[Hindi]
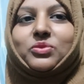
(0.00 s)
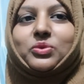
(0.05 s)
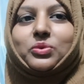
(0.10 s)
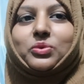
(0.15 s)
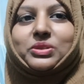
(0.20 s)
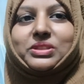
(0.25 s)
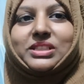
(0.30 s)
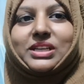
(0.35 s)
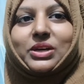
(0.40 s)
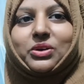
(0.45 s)

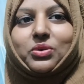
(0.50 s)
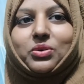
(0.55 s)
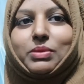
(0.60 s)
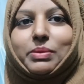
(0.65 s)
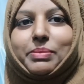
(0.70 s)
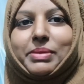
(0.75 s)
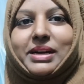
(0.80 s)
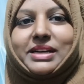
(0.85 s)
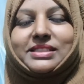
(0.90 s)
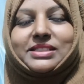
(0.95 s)
तो इस घर को
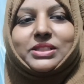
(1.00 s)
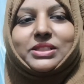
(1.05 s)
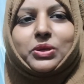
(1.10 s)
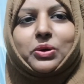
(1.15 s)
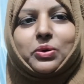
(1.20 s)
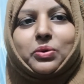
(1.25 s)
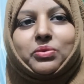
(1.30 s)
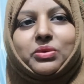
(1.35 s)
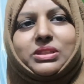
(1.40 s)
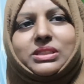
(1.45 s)
मैं प्यार
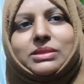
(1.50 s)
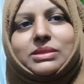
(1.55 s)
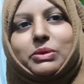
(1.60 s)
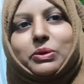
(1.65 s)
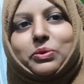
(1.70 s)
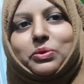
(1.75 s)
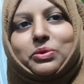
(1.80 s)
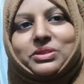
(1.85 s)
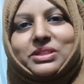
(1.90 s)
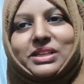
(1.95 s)
सजाऊँ ऐसे
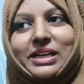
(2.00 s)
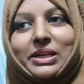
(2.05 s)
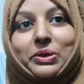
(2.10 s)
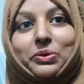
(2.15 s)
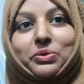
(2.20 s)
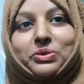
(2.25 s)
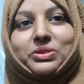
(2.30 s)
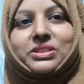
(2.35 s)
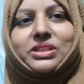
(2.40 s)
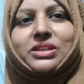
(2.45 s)
मैं खुश रहने
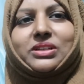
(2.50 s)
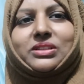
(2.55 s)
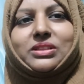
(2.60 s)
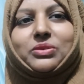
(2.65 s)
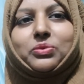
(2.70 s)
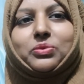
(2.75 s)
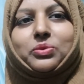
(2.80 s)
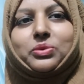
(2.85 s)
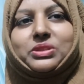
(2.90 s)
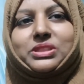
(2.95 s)
की कोशिश
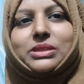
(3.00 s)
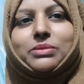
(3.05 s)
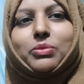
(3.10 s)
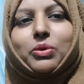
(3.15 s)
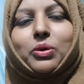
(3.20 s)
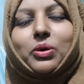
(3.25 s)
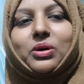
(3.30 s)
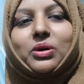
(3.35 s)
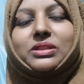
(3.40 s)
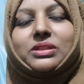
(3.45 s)
करती हूँ खुशी
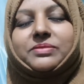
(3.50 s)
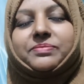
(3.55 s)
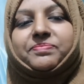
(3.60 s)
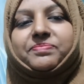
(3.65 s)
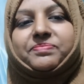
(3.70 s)
बहुत